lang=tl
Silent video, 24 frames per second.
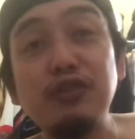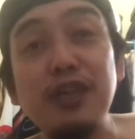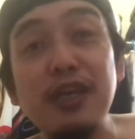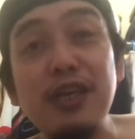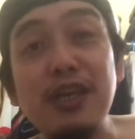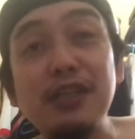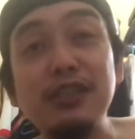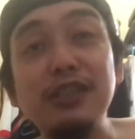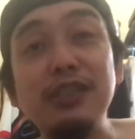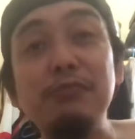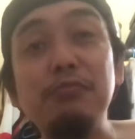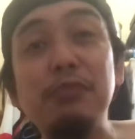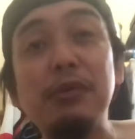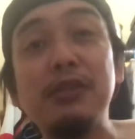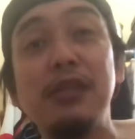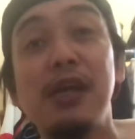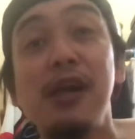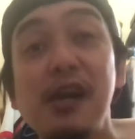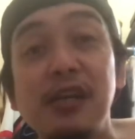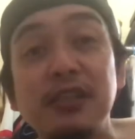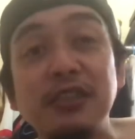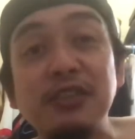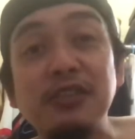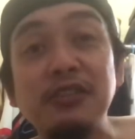ka lang din
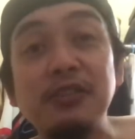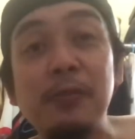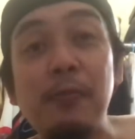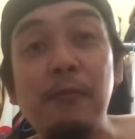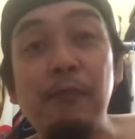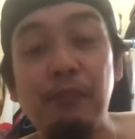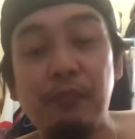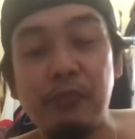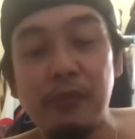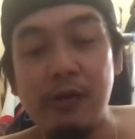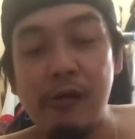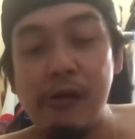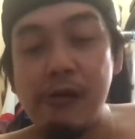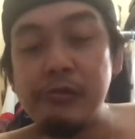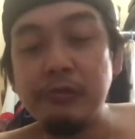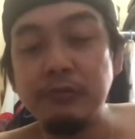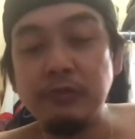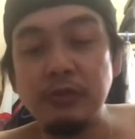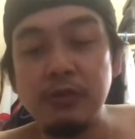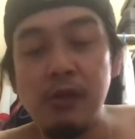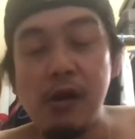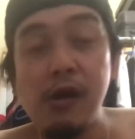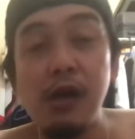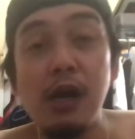batas.
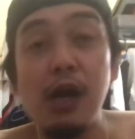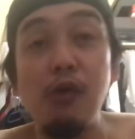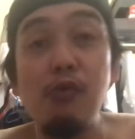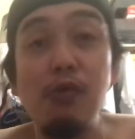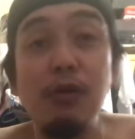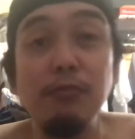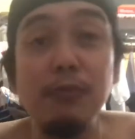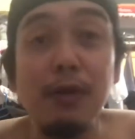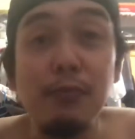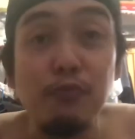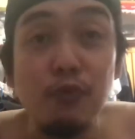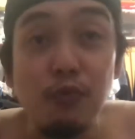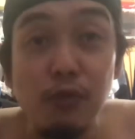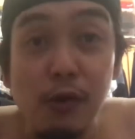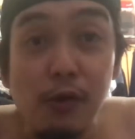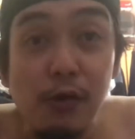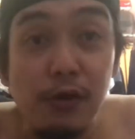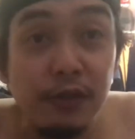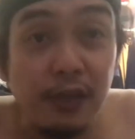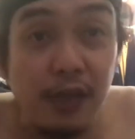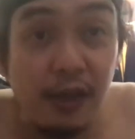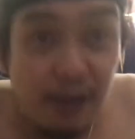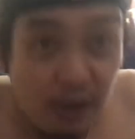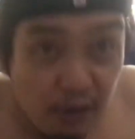Awan mapuha ka
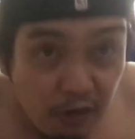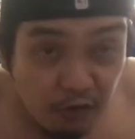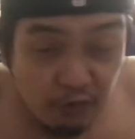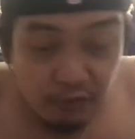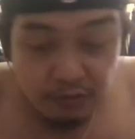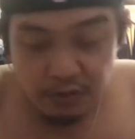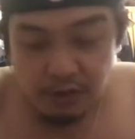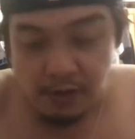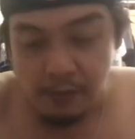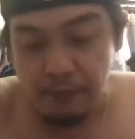na yun.